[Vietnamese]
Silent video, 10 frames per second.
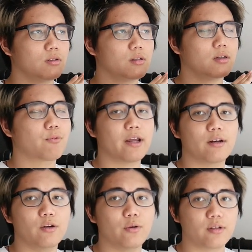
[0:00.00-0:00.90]
những cái brand
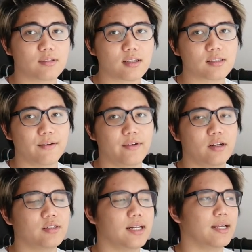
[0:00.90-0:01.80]
unisex, tại vì
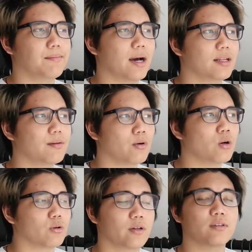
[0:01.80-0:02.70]
nó chỉ là bán những món
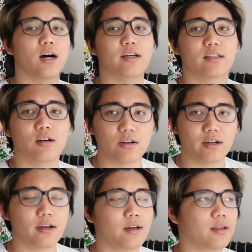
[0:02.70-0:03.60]
đồ theo thời thôi,
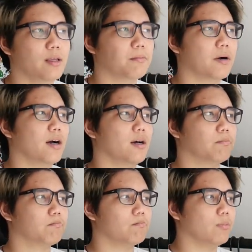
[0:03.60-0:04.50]
nhưng mà
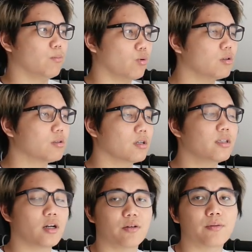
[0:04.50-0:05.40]
mình muốn giới
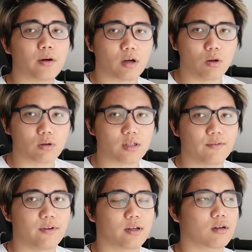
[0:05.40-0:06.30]
thiệu đi với mọi người luôn, tại
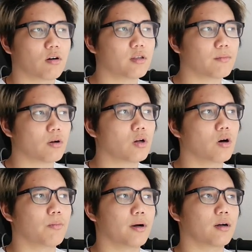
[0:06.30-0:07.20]
vì có những món
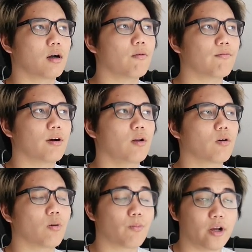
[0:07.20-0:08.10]
đồ mà không phải
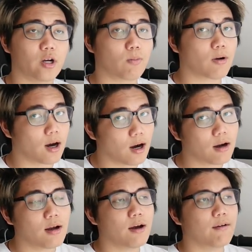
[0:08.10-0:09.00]
local brand này cũng có,